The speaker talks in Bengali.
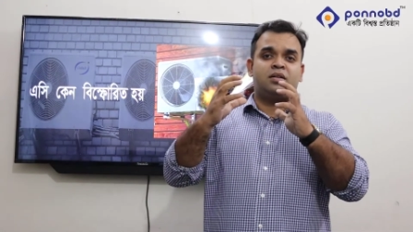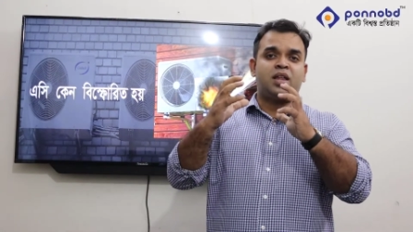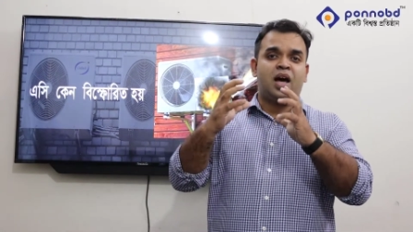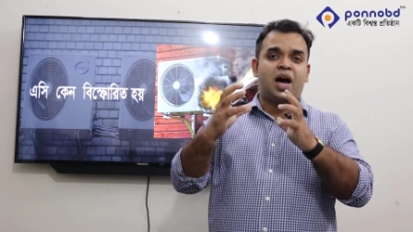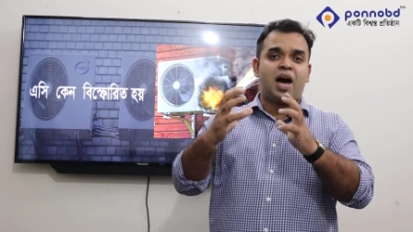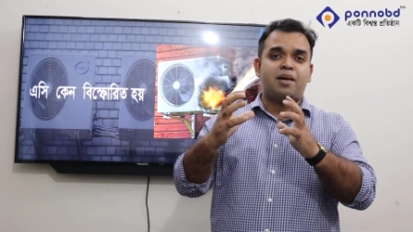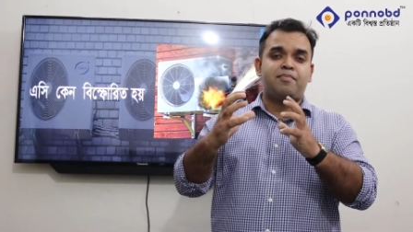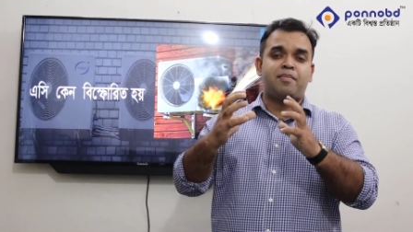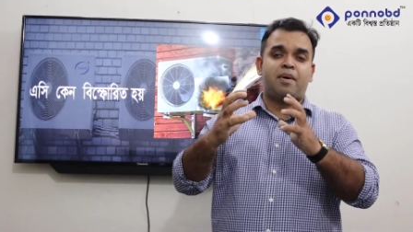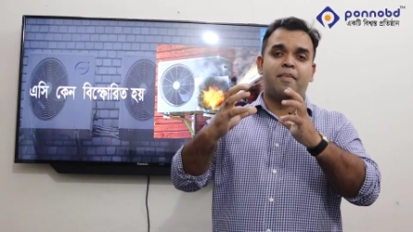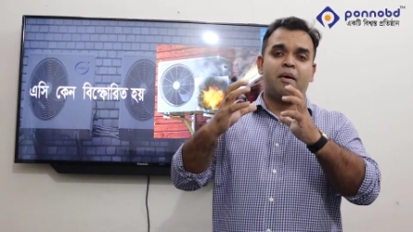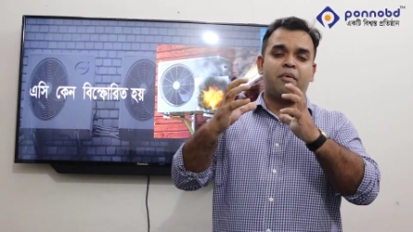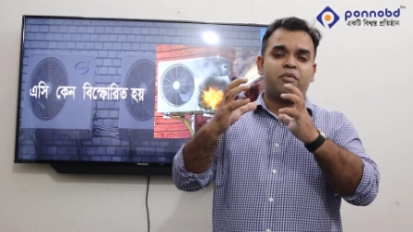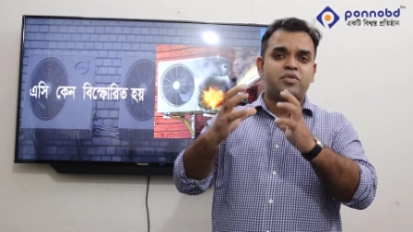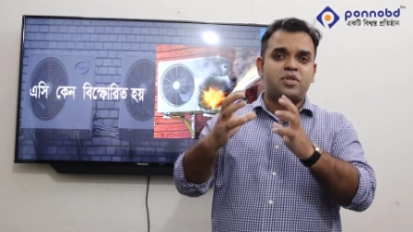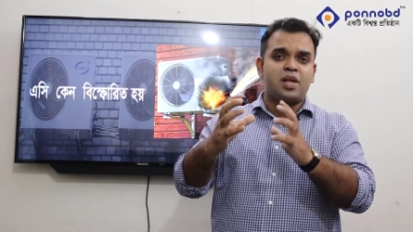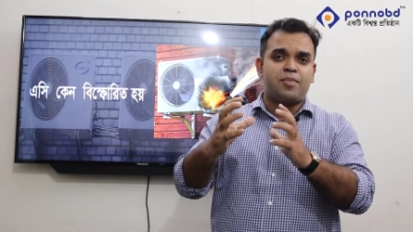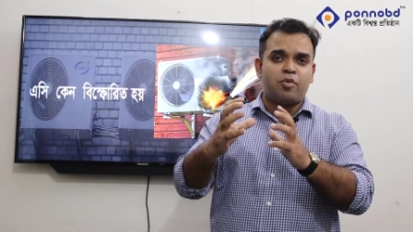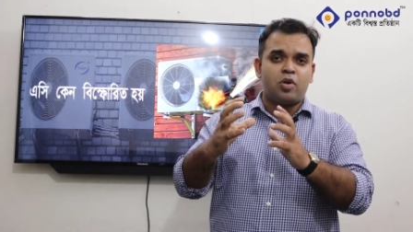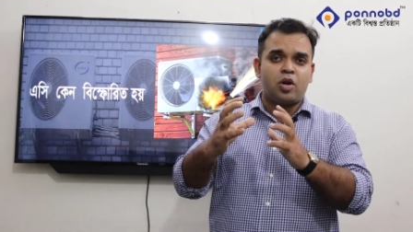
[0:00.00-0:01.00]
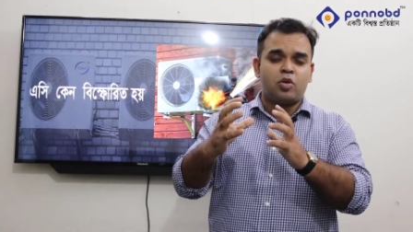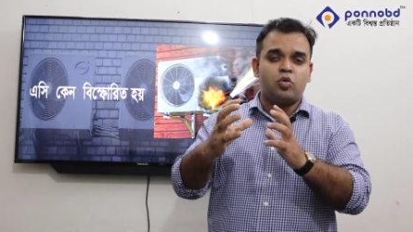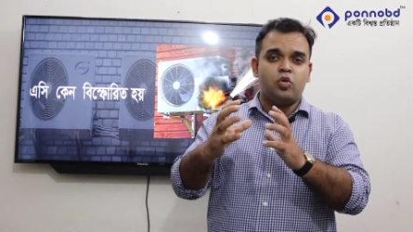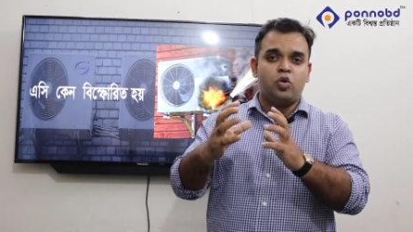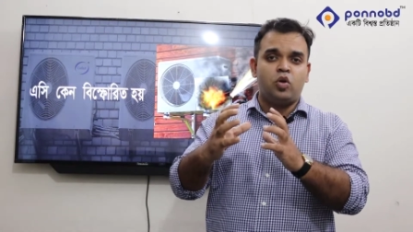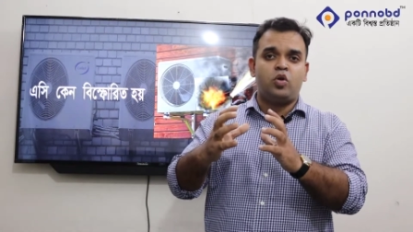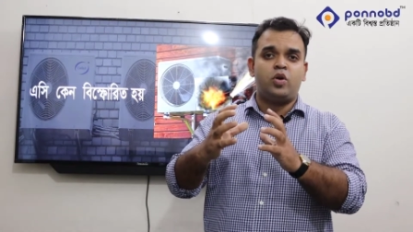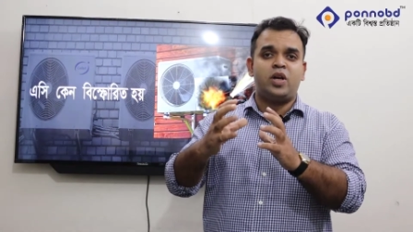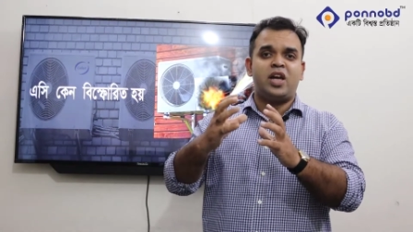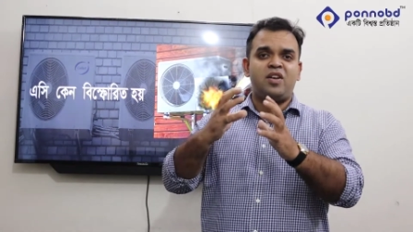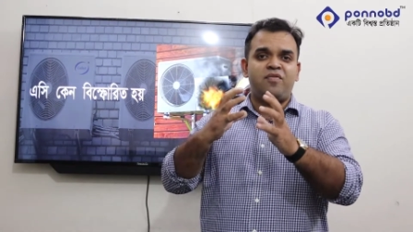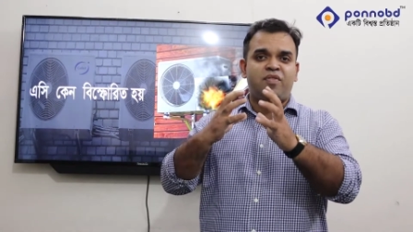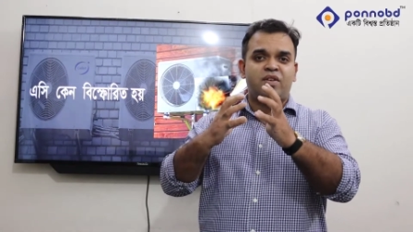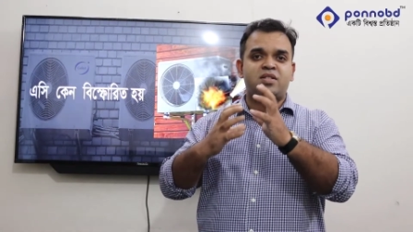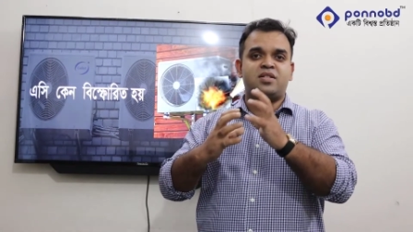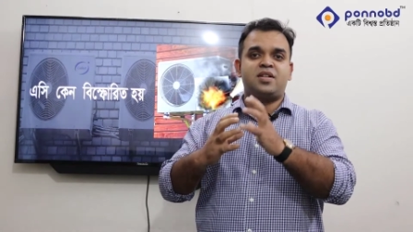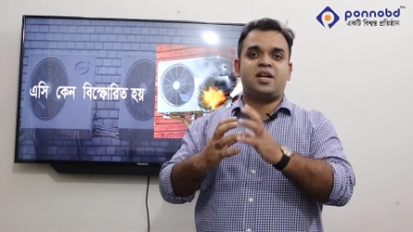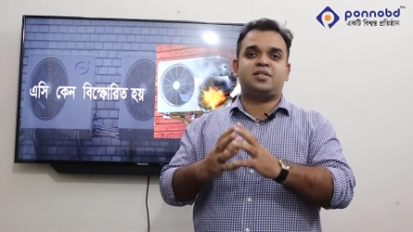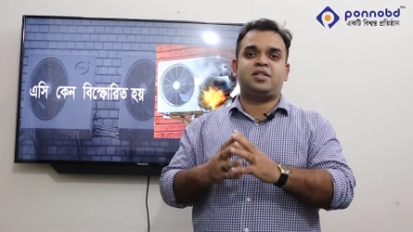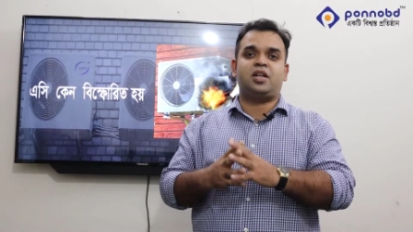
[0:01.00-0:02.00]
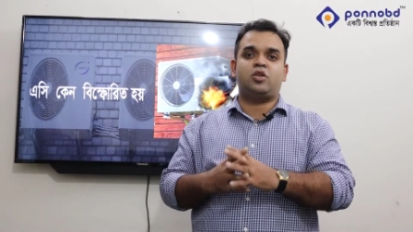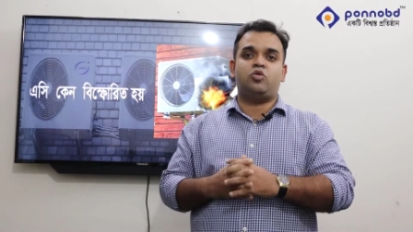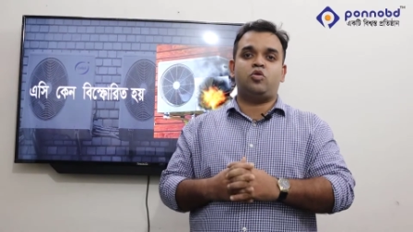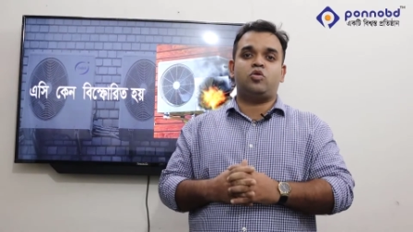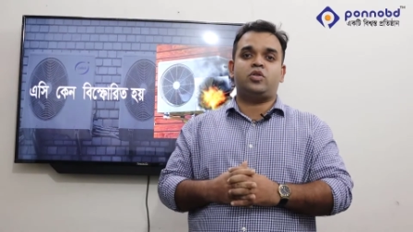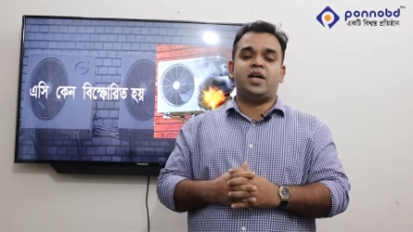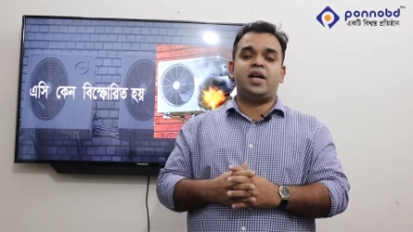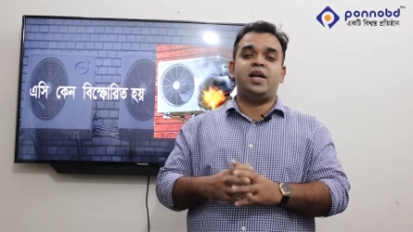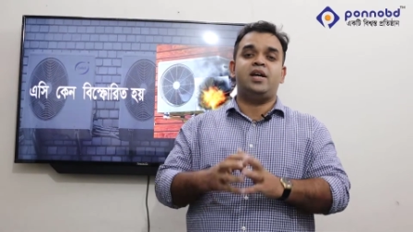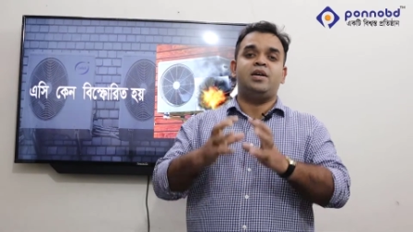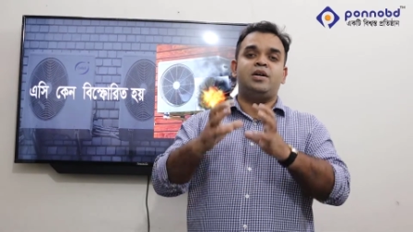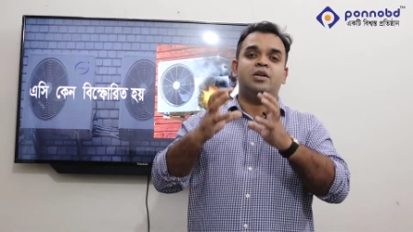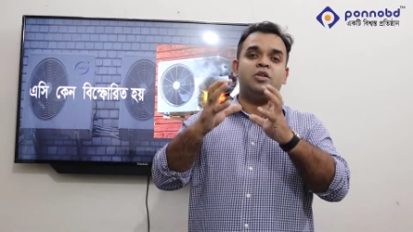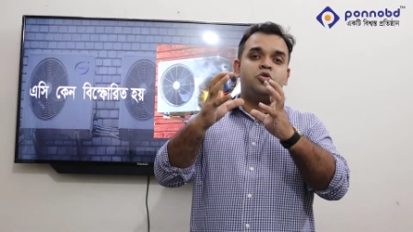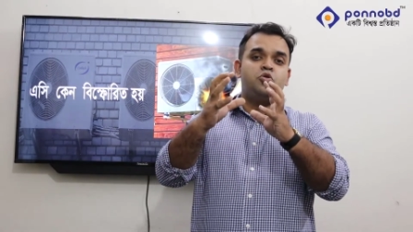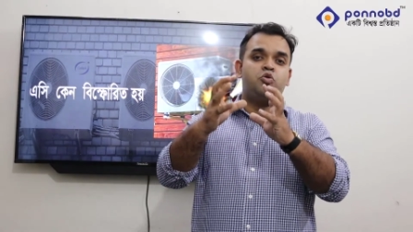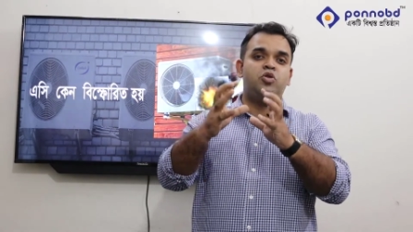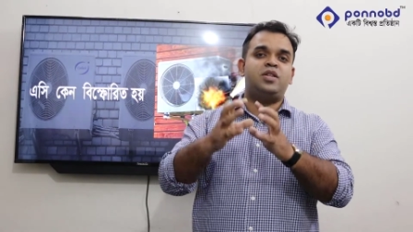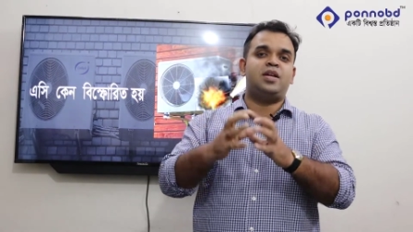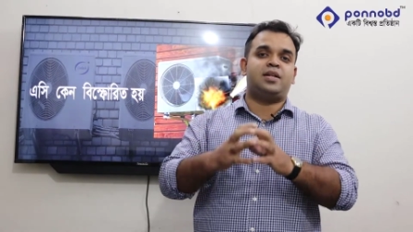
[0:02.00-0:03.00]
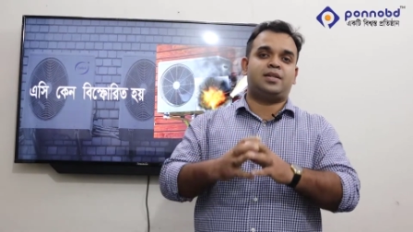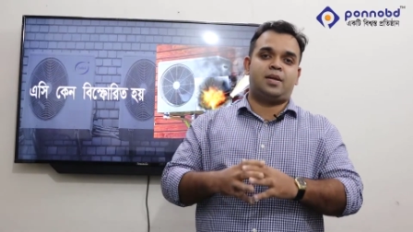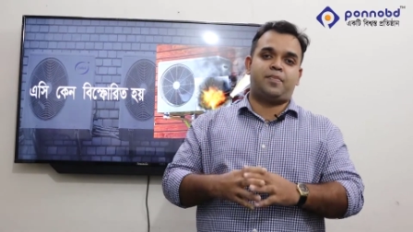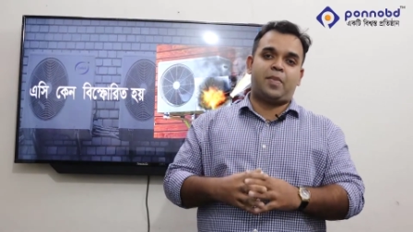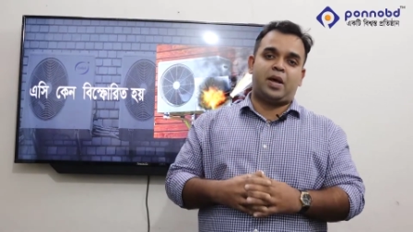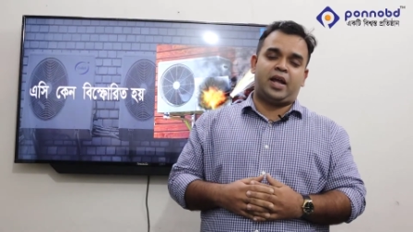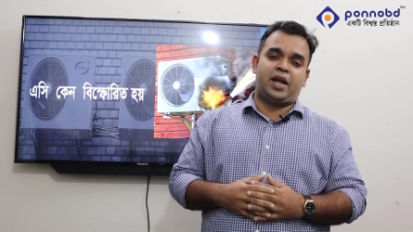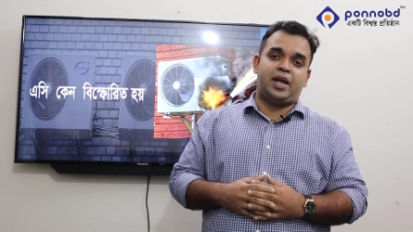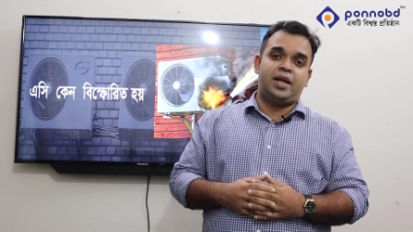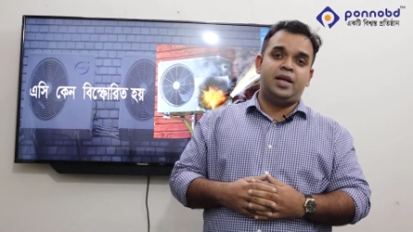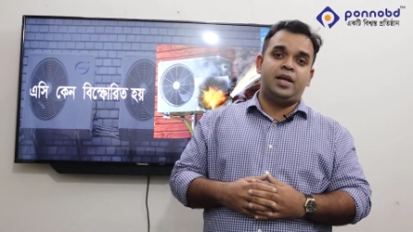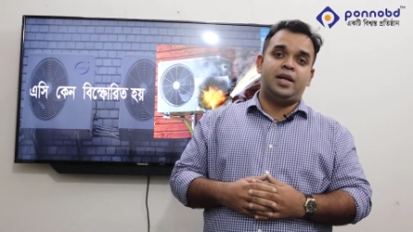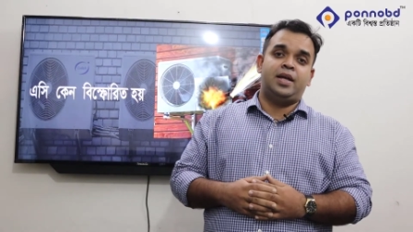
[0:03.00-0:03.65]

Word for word: তার বা ব্যবস্থাপনাগুলো ইনফ্রাস্ট্রাকচারগুলোতে ত্রুটি থাকতে পারে